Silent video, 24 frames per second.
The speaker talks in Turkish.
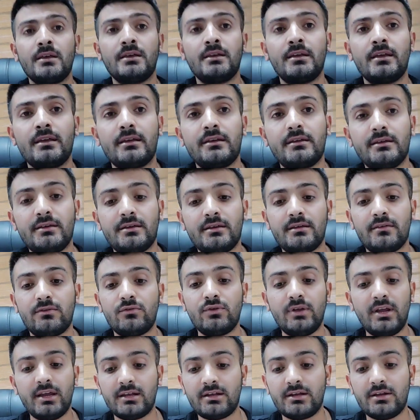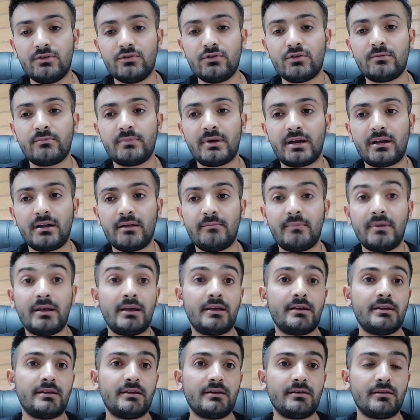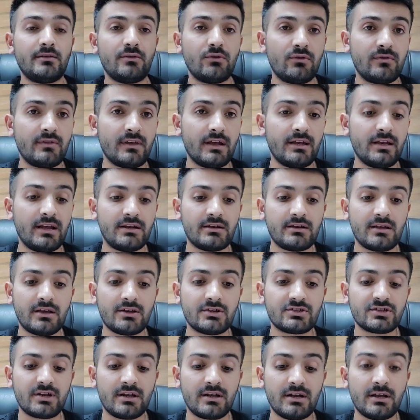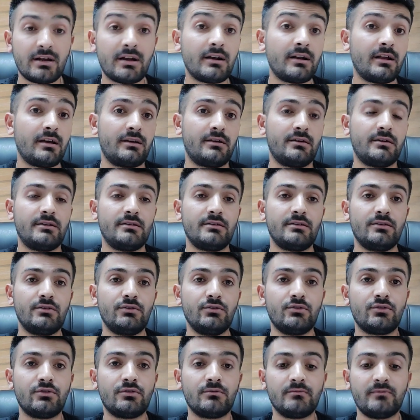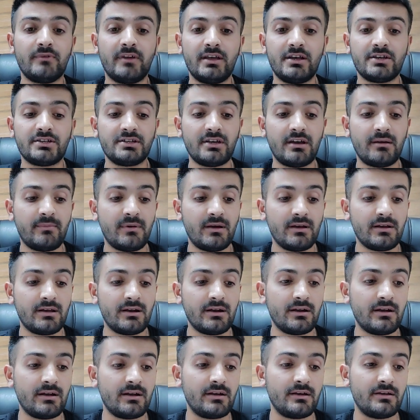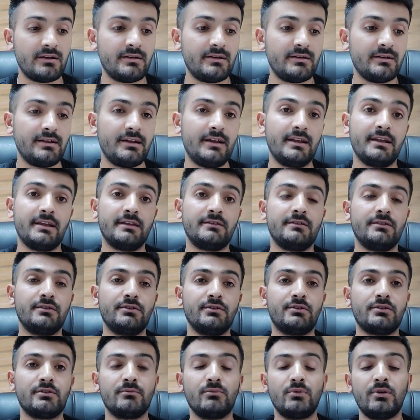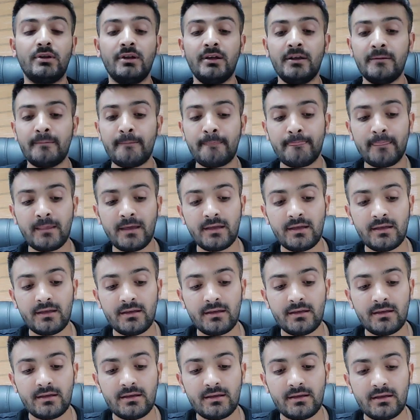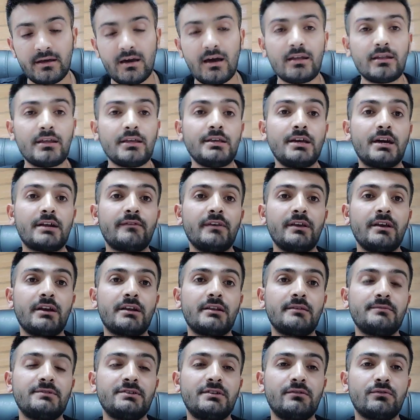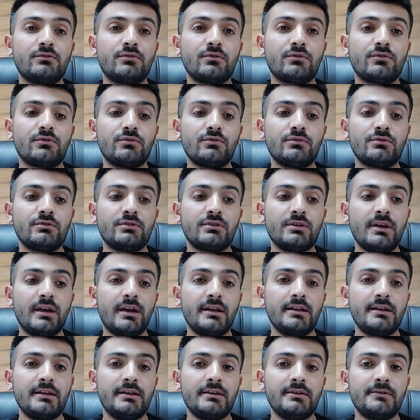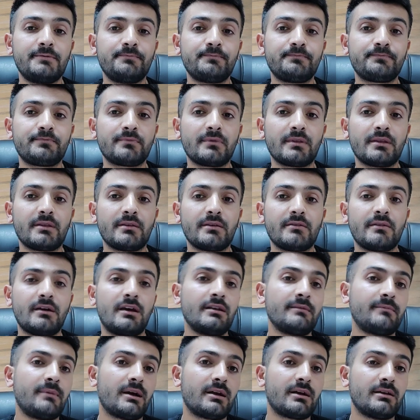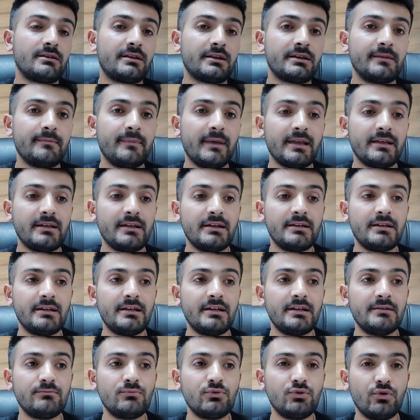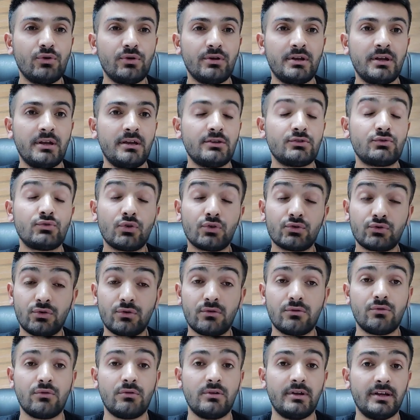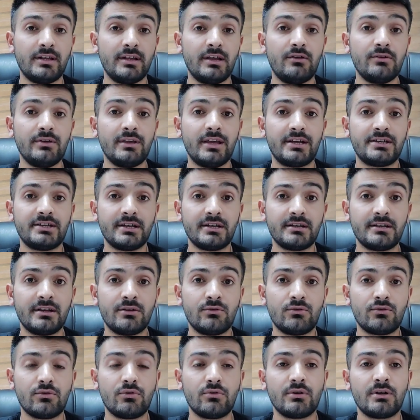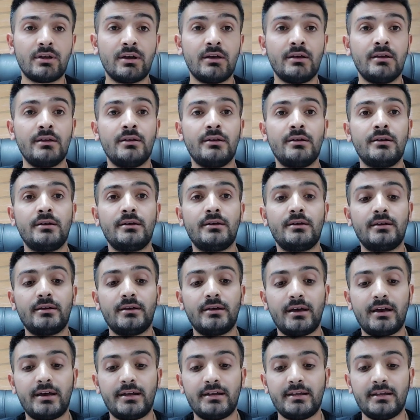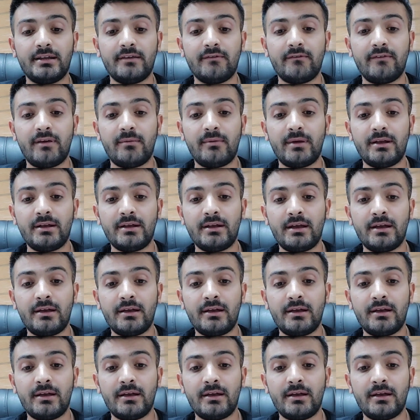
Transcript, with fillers: e, sürekli diyorum bana hem de e, özelden danışanlara da diyorum veya şey yapanlara da dile getiriyorum böyle. Allah yar ve yardımcınız olsun. Yani e, Sağlık Bakanlığı'ndaki beklentilerim bu yönde. Çok çok sorular geliyor gerçekten o konuda. Yani ve ben de